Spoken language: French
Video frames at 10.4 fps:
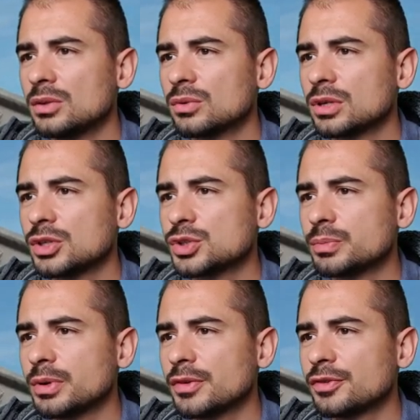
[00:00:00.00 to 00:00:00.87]
Donc là je suis
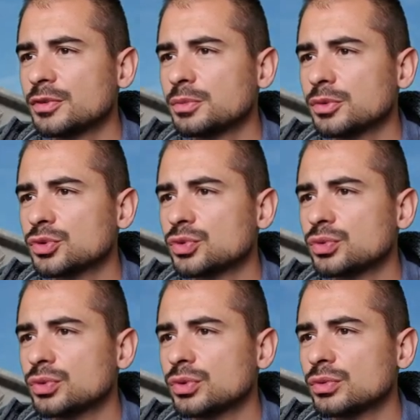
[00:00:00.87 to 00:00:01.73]
parfaitement en dessous
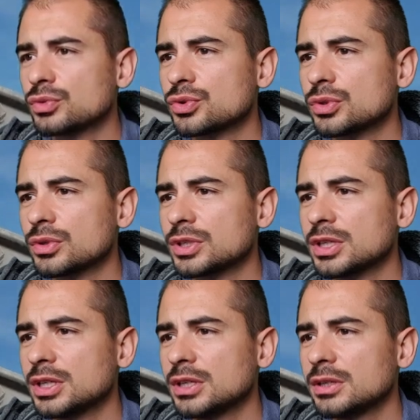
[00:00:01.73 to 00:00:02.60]
d'eux, donc je suis
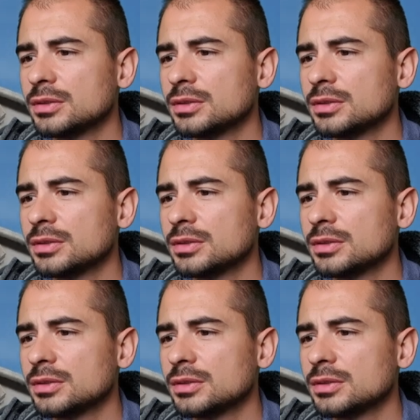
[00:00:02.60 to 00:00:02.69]
tranquille.